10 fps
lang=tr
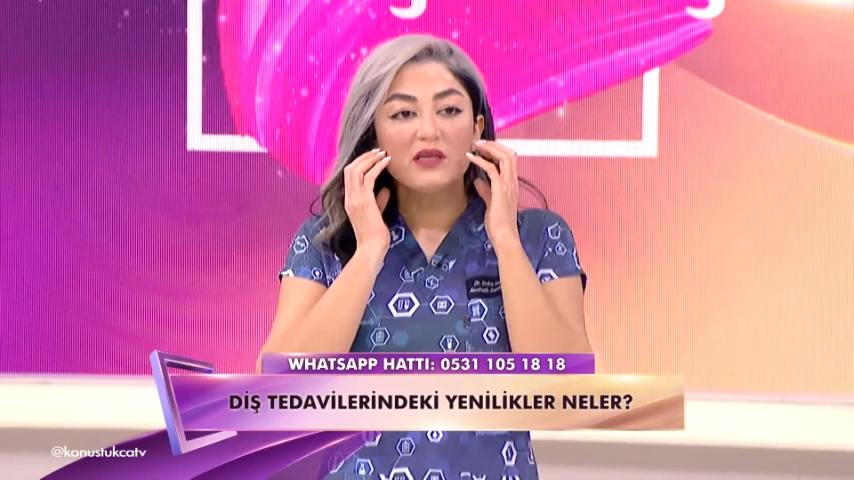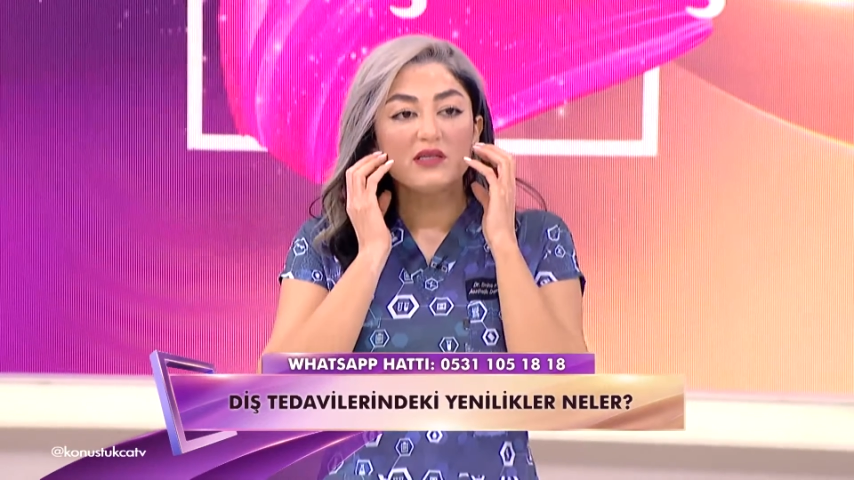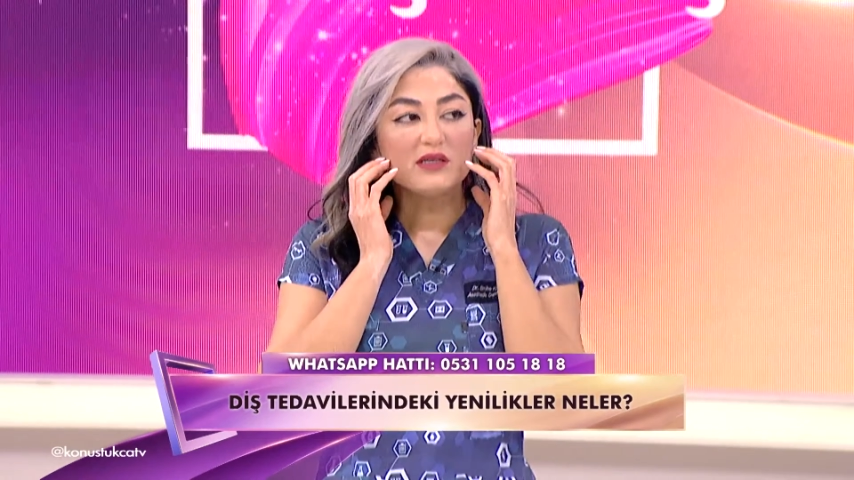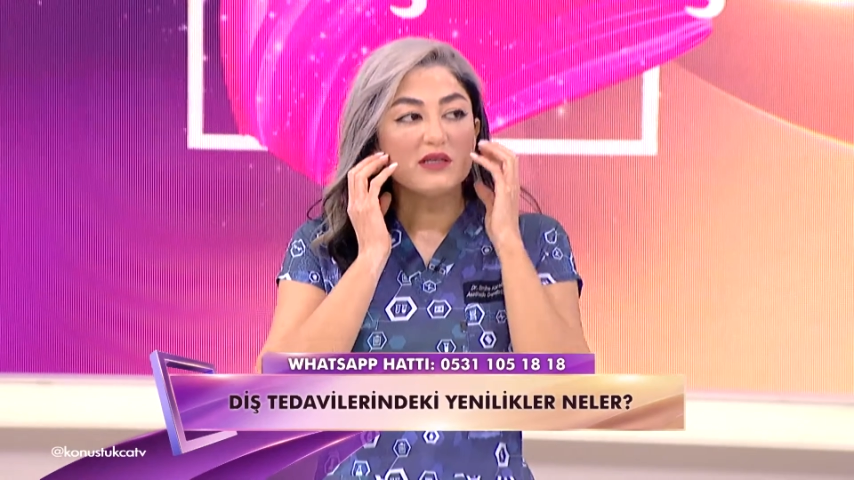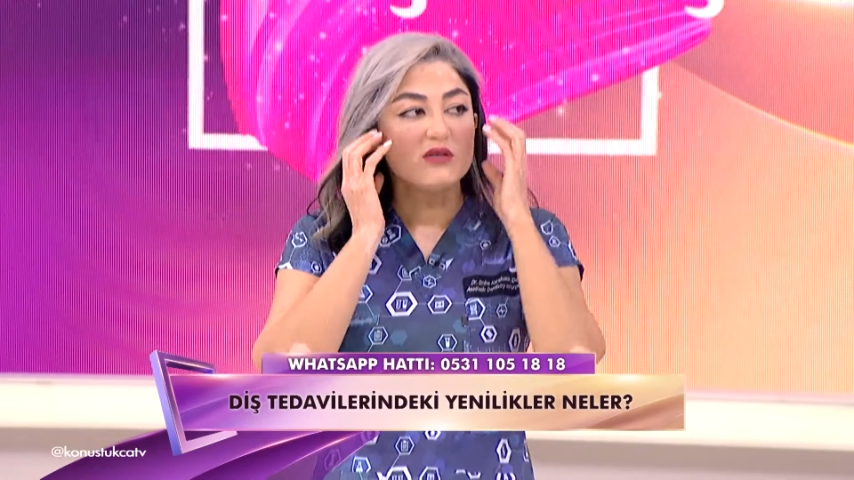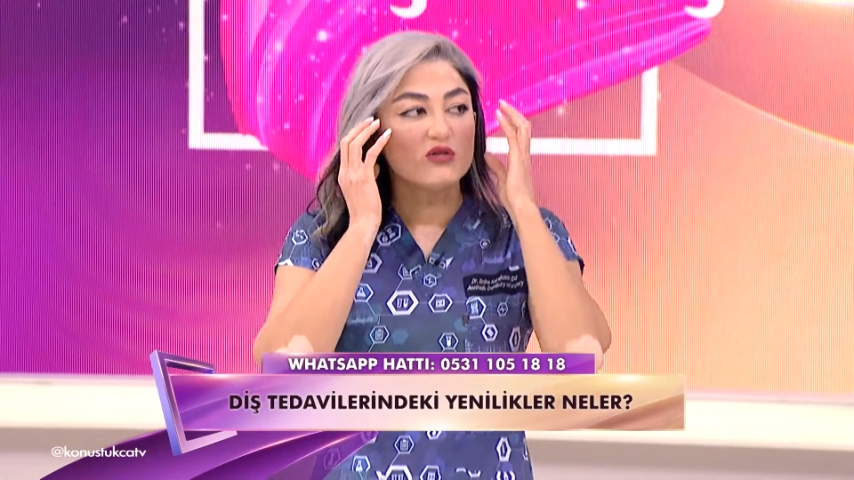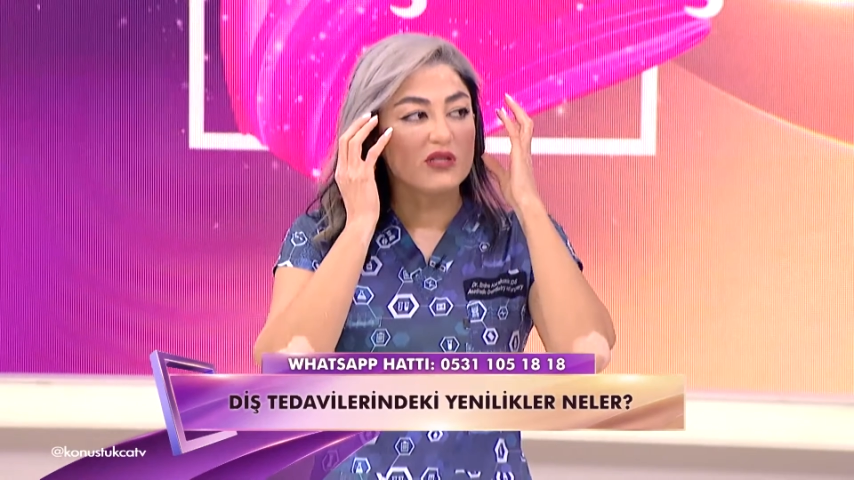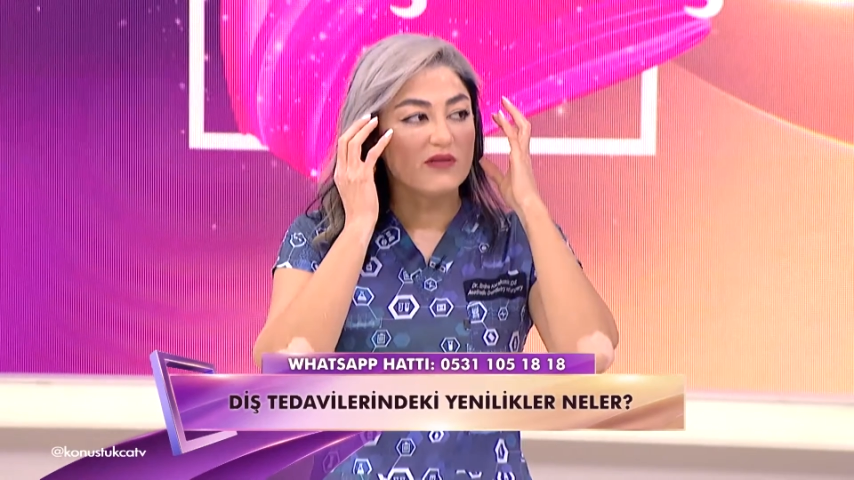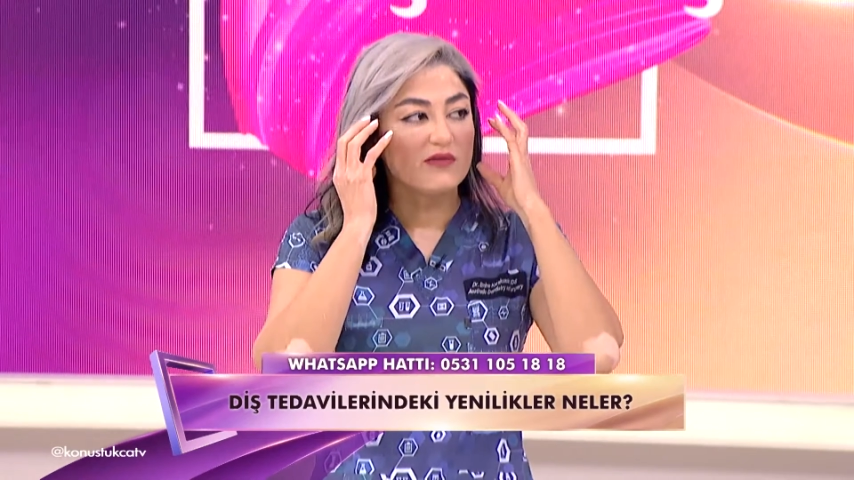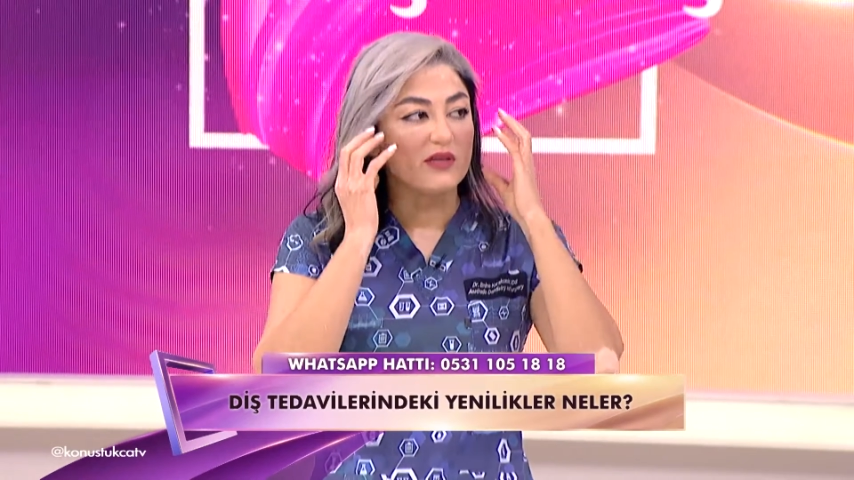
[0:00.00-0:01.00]
İşte
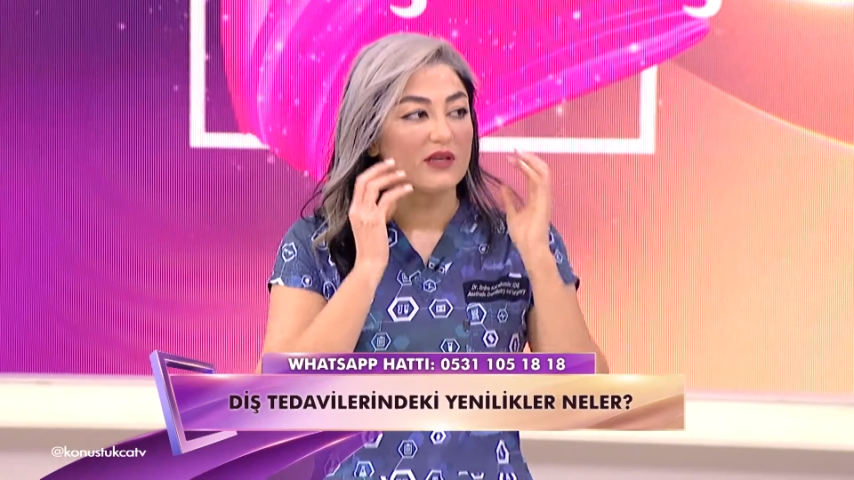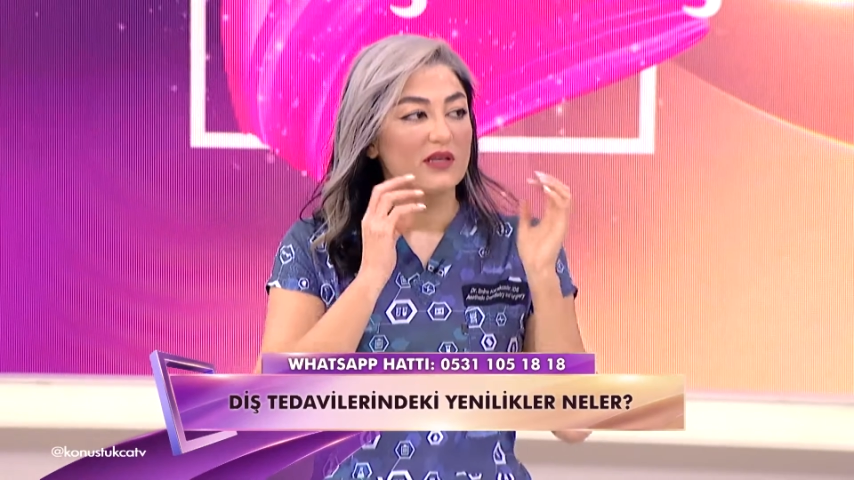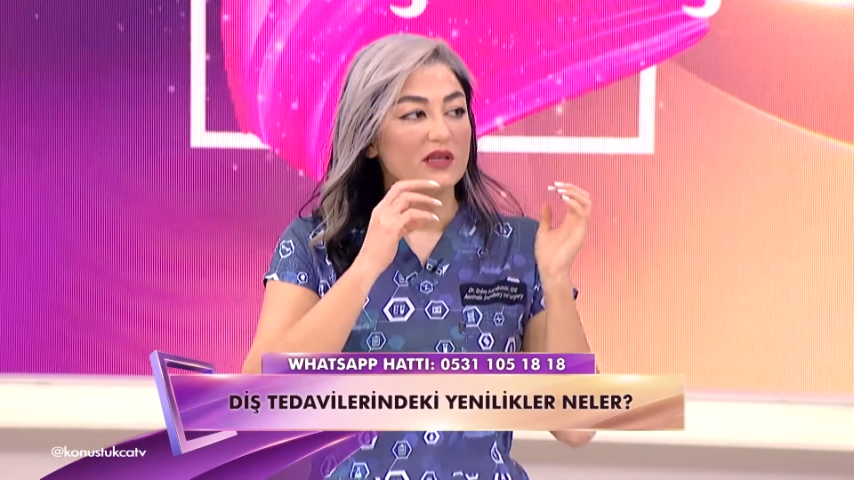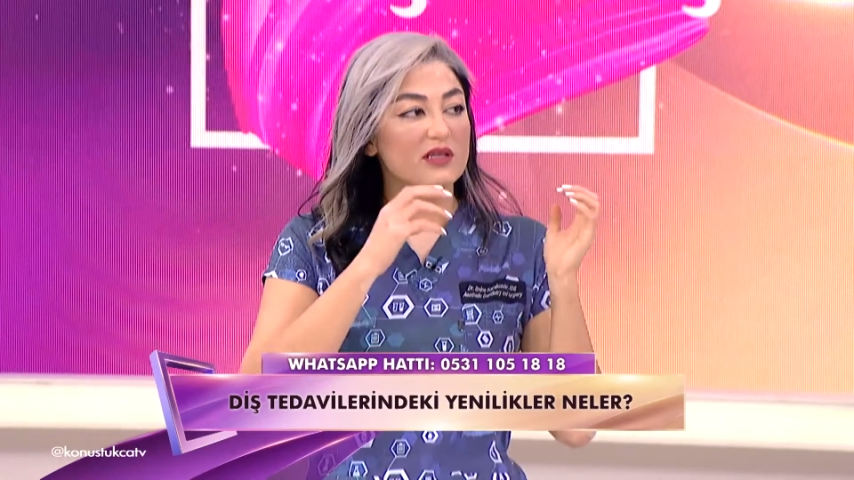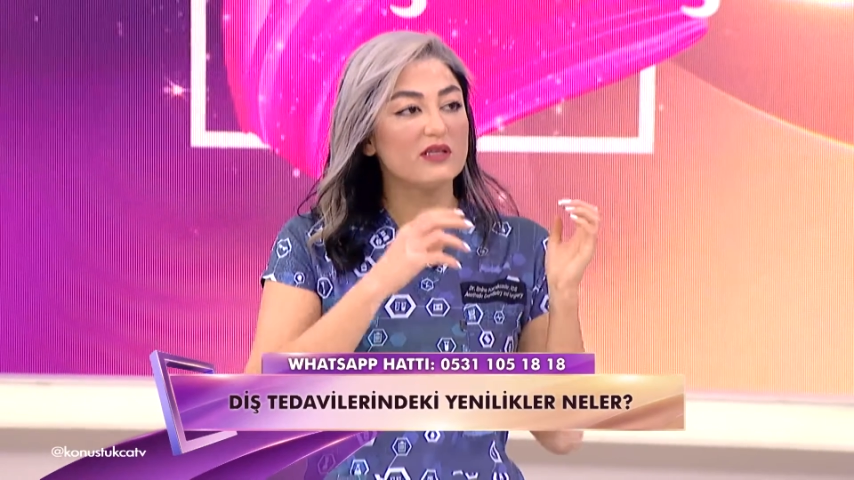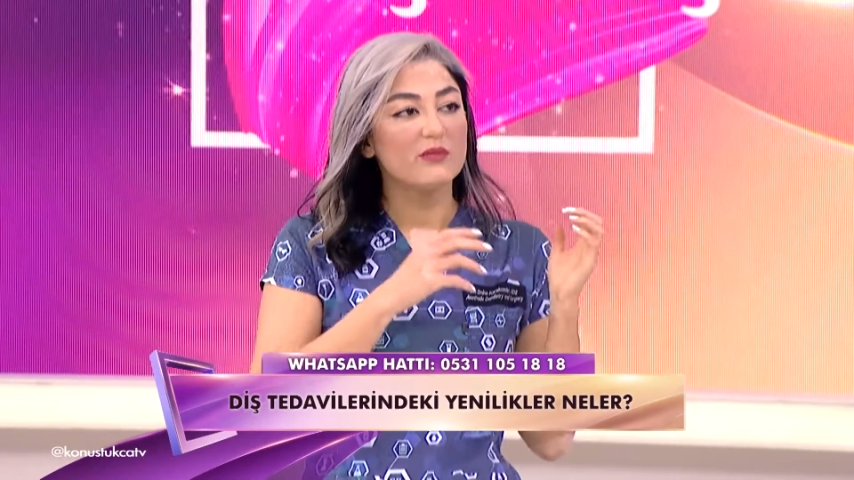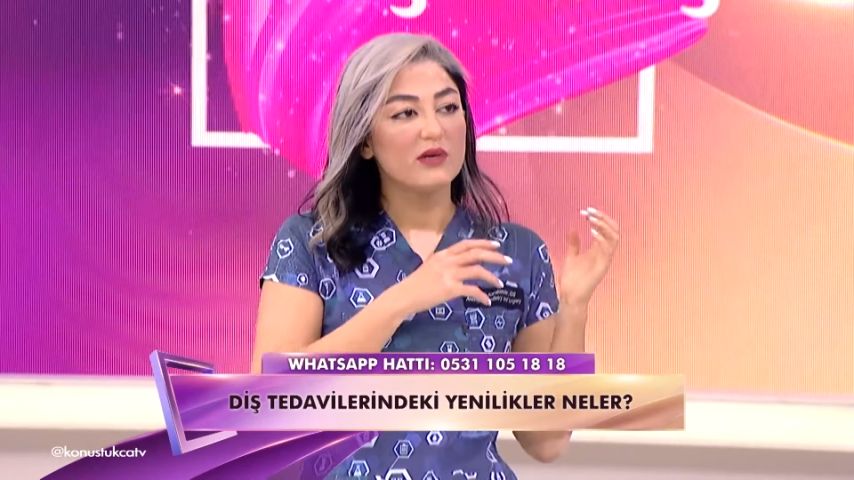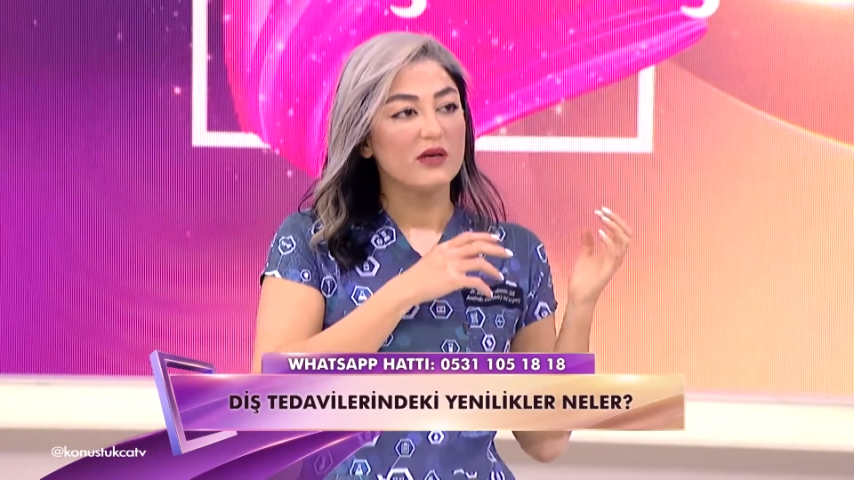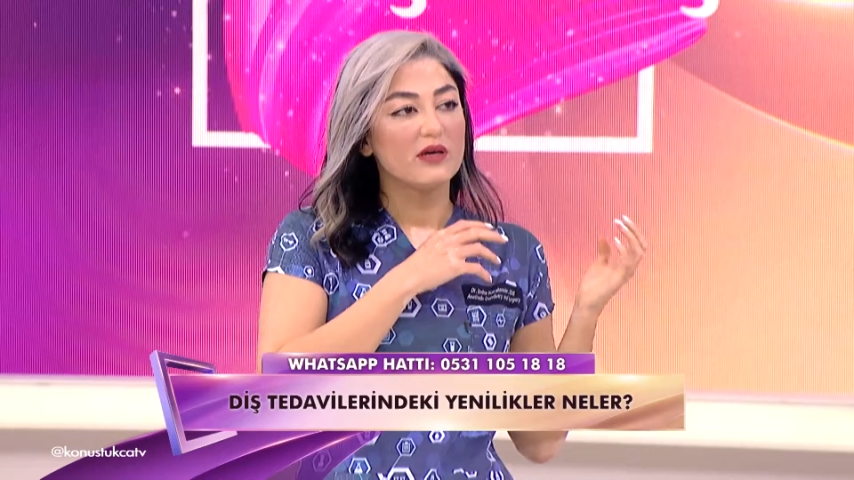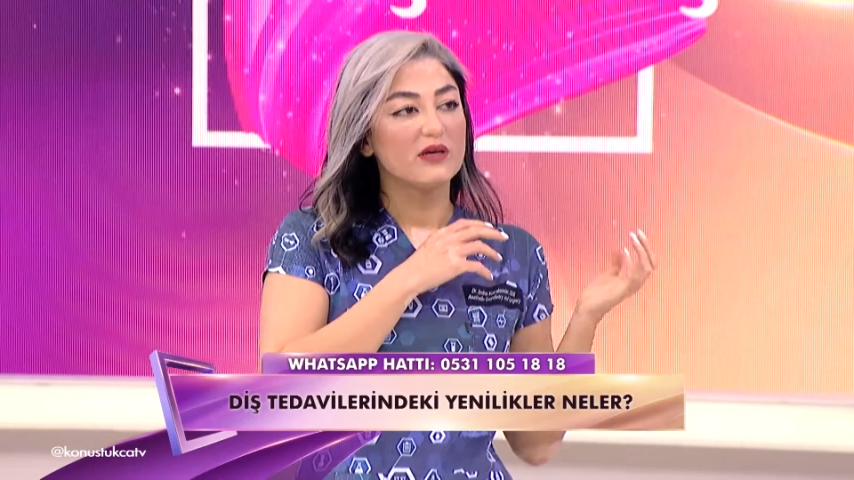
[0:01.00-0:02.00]
sinüs lifting ya da işte
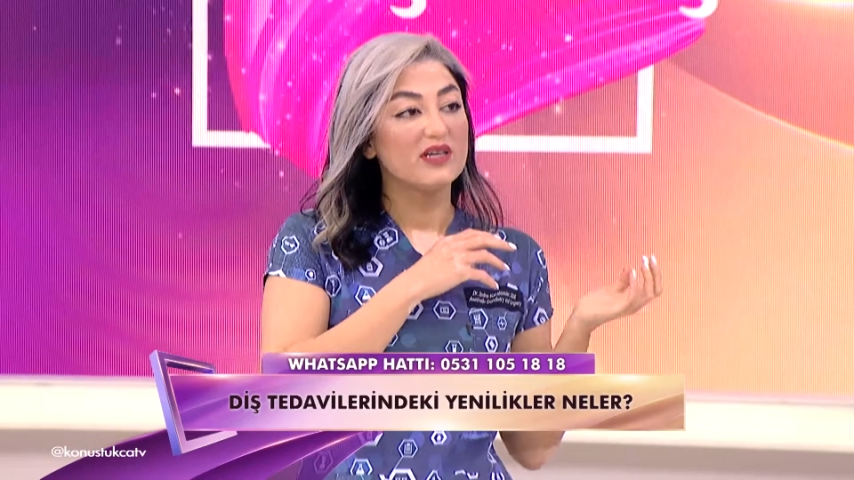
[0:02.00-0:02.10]
e,